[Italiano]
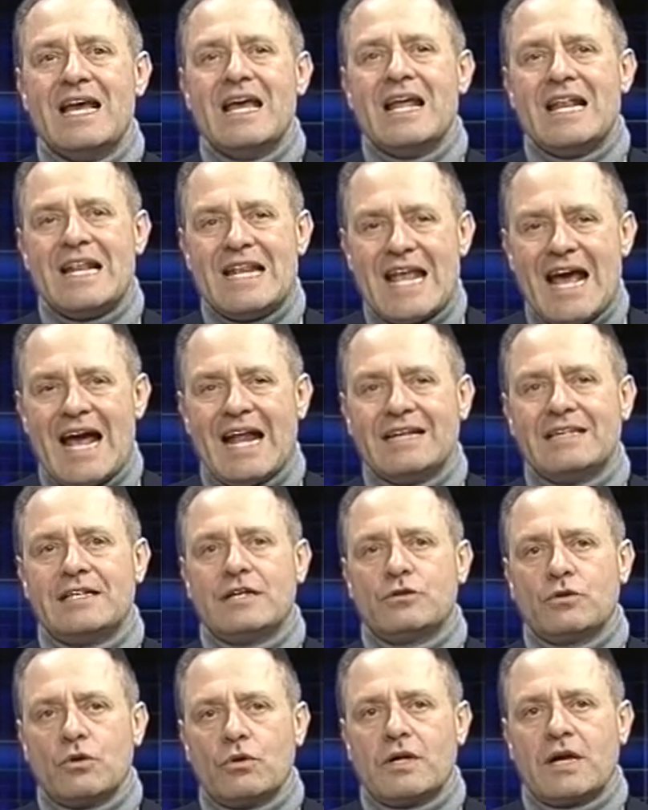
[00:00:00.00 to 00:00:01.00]
gli
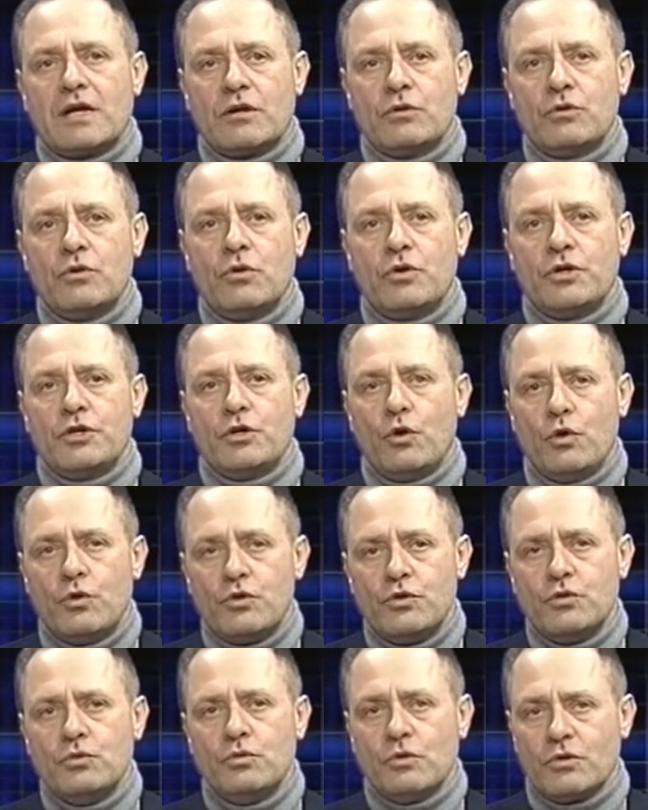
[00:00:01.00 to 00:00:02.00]
altri toccano noi,
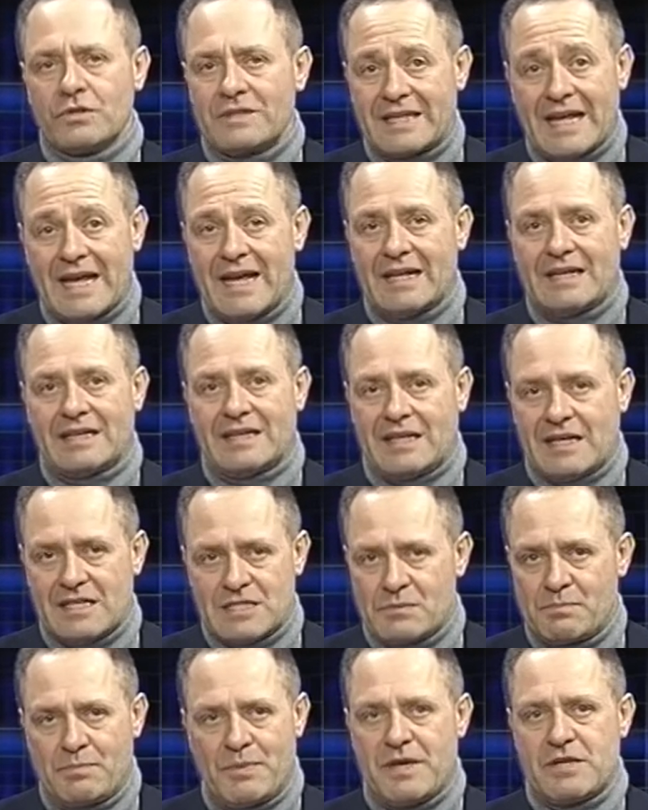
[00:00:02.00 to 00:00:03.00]
ognuno tenta
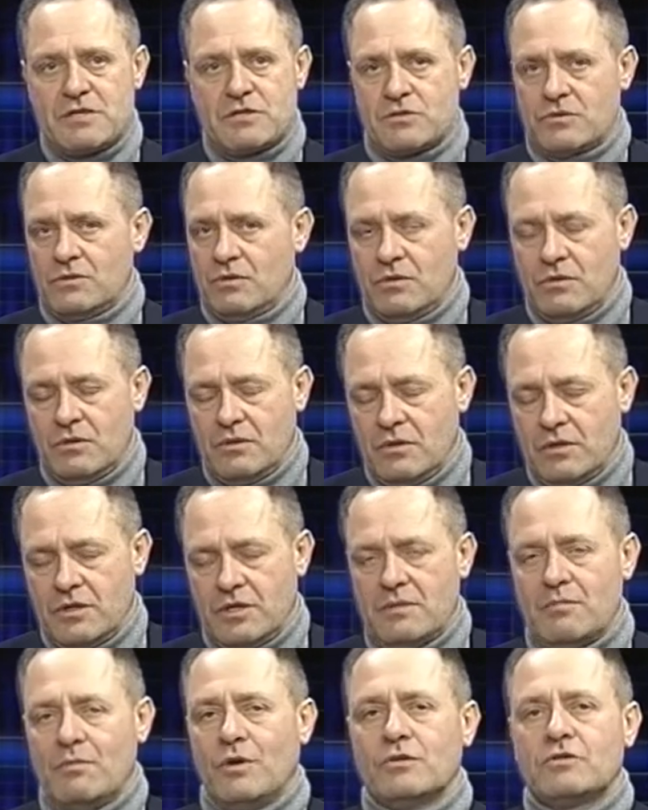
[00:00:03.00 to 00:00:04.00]
spesso
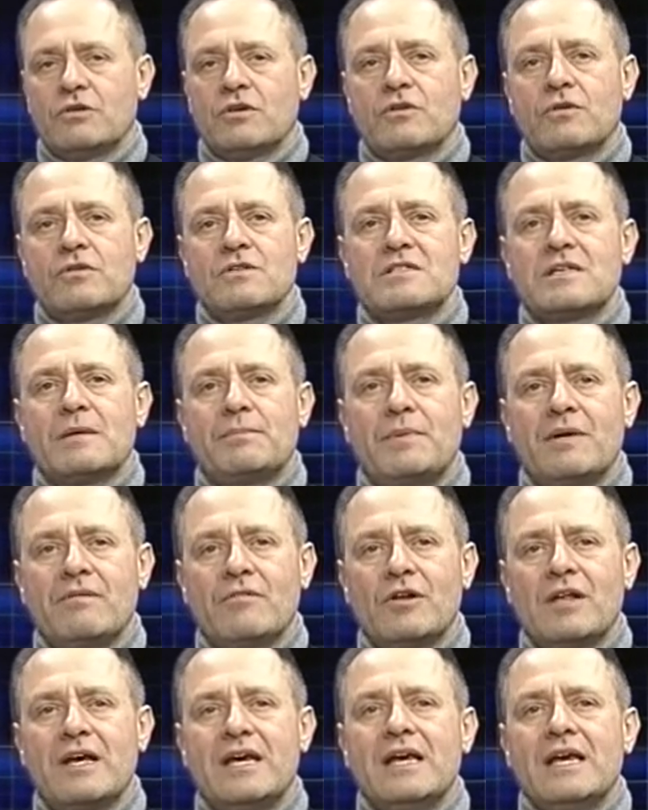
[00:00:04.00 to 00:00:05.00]
in modo
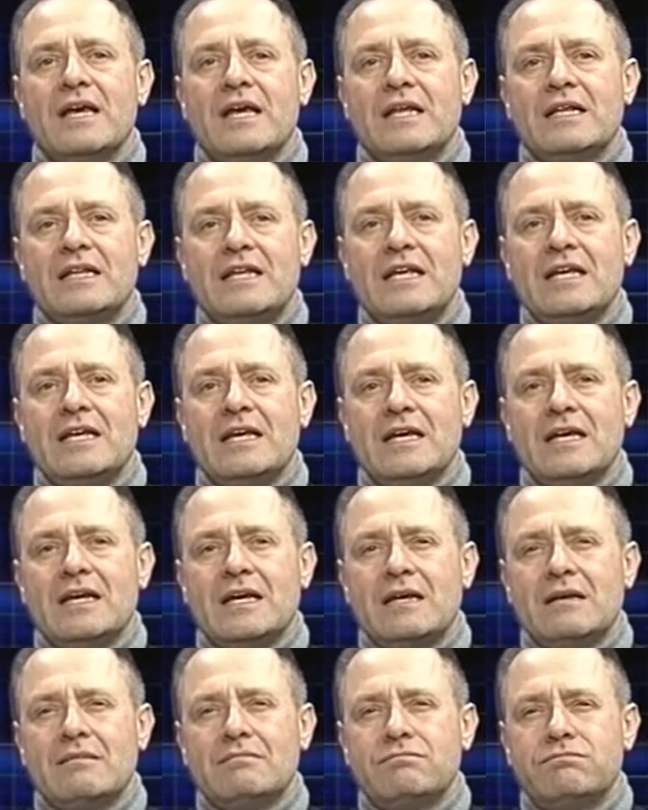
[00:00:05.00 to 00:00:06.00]
inconsapevole di
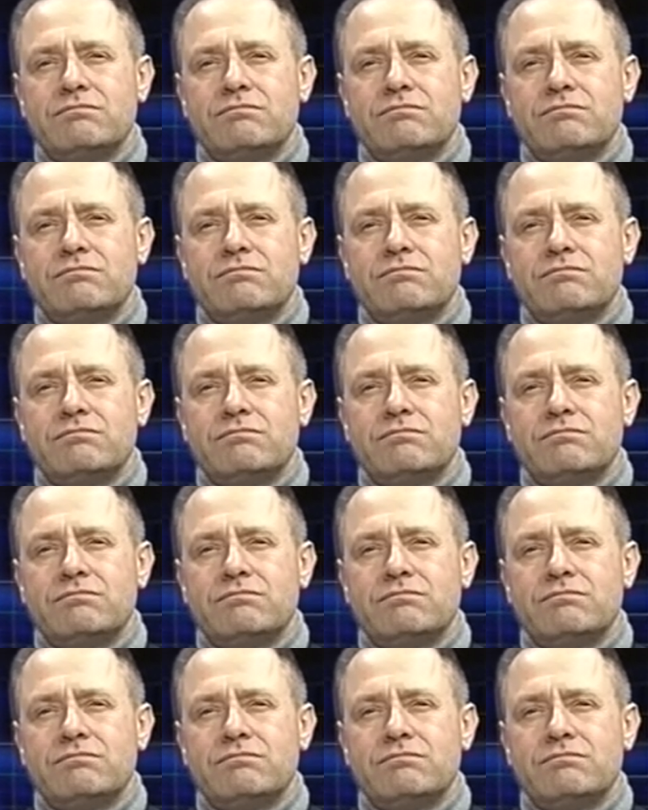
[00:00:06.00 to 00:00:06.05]
eh,